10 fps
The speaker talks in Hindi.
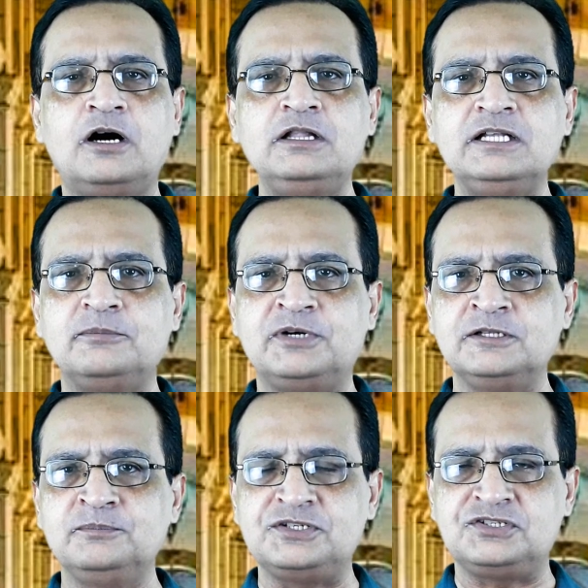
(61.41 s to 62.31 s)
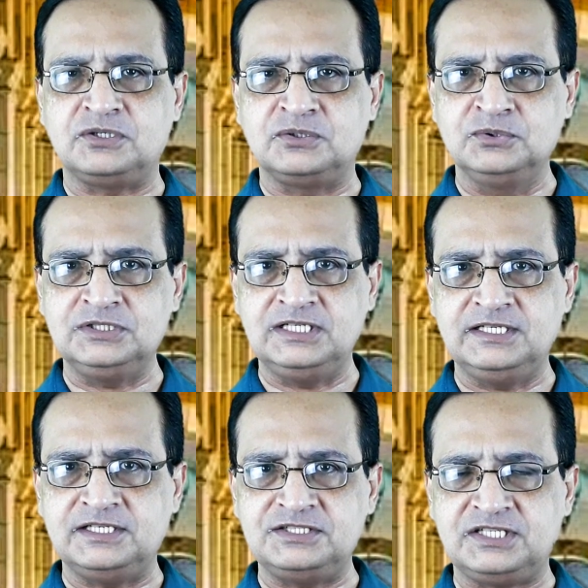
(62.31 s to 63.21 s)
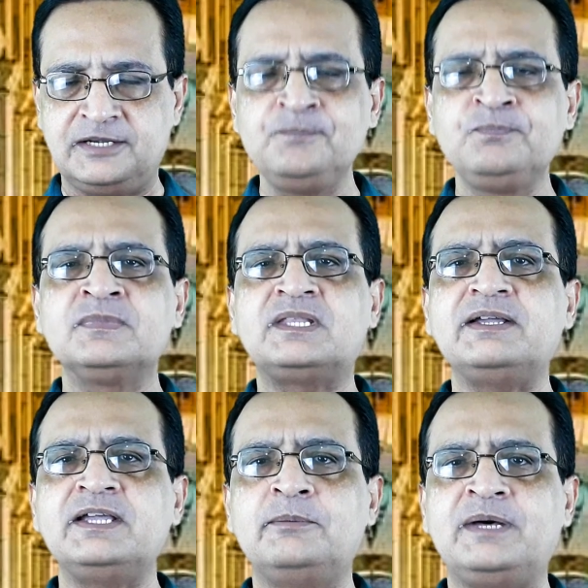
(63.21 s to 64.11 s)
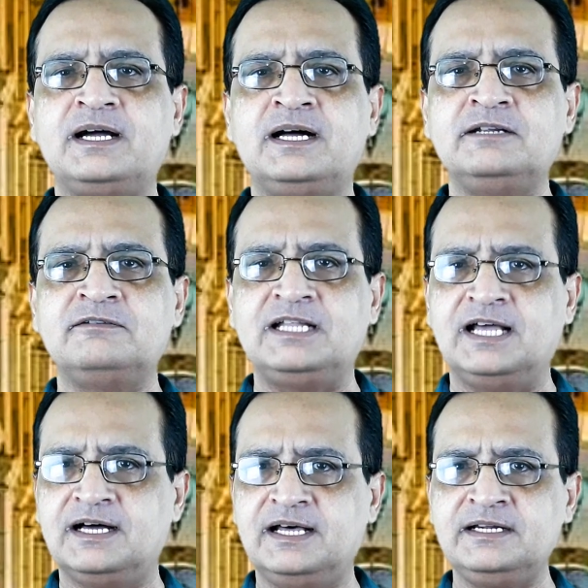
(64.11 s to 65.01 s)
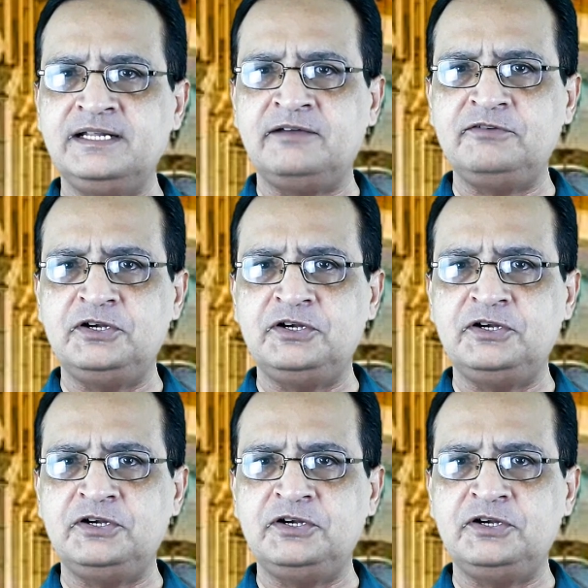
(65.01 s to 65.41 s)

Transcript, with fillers: ऑल के बटन पर ज़रूर क्लिक कीजिए ताकि हमारा आने वाला हर नया